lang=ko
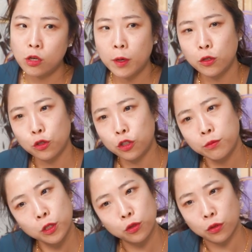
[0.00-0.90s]
일반인 때
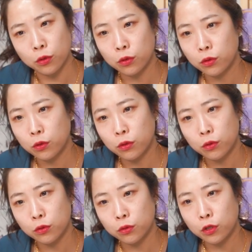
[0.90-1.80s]
심했죠. 그때
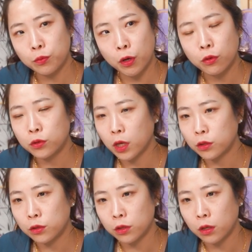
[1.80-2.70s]
어떻게? 저는 병원도
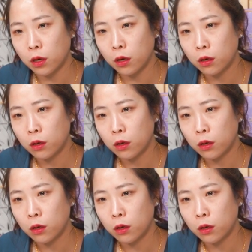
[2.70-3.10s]
다녔으니까. 아 그때